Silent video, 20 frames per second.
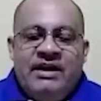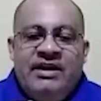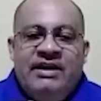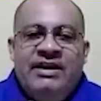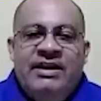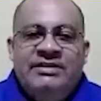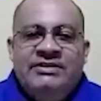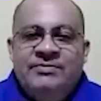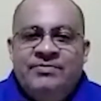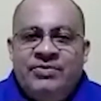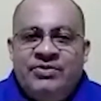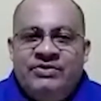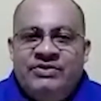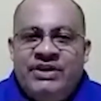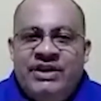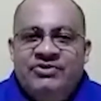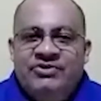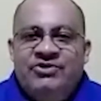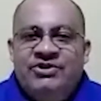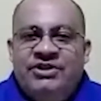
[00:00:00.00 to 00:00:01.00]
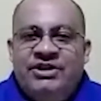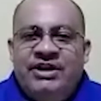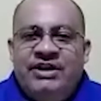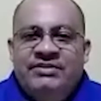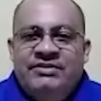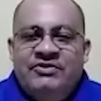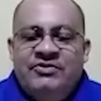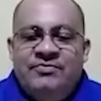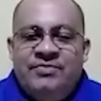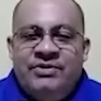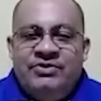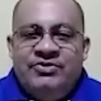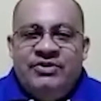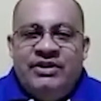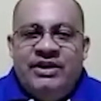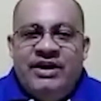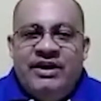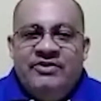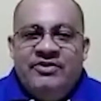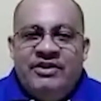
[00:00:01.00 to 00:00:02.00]
E nesse processo de criação do
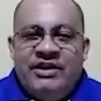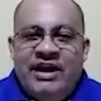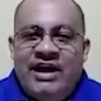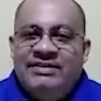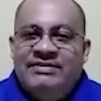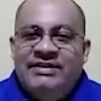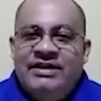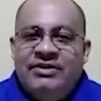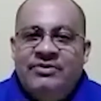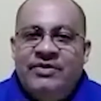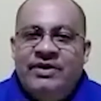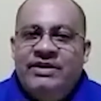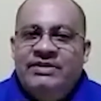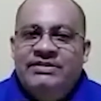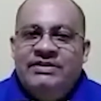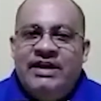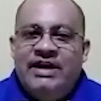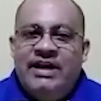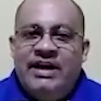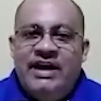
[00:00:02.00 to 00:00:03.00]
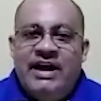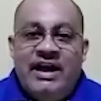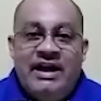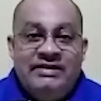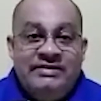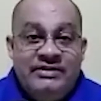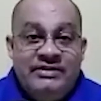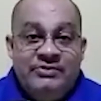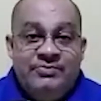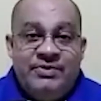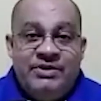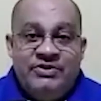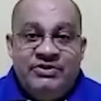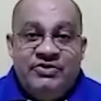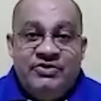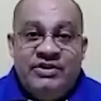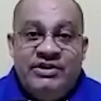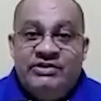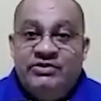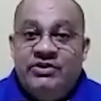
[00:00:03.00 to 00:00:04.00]
personagem, a sequência é as
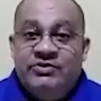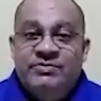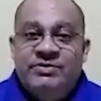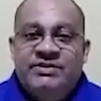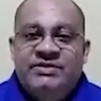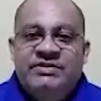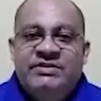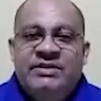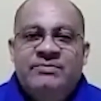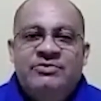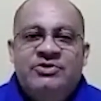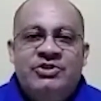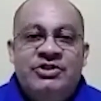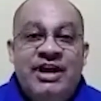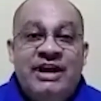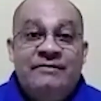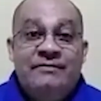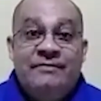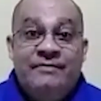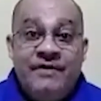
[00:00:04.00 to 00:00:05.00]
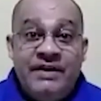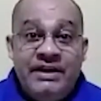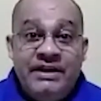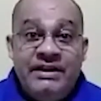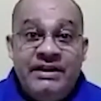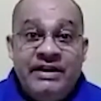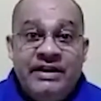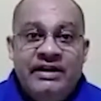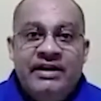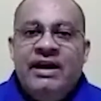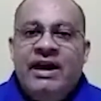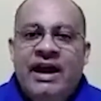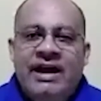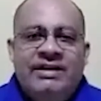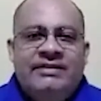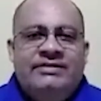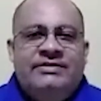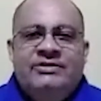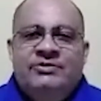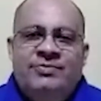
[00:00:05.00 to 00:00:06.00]
expressões, nós precisamos dar vida
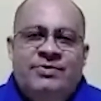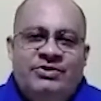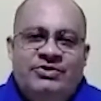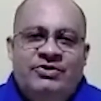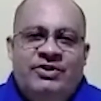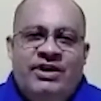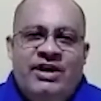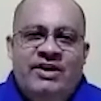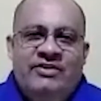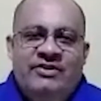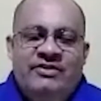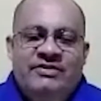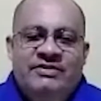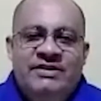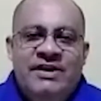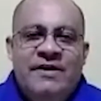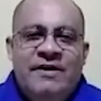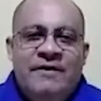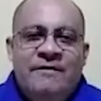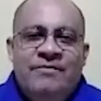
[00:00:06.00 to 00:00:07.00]
a esses personagens,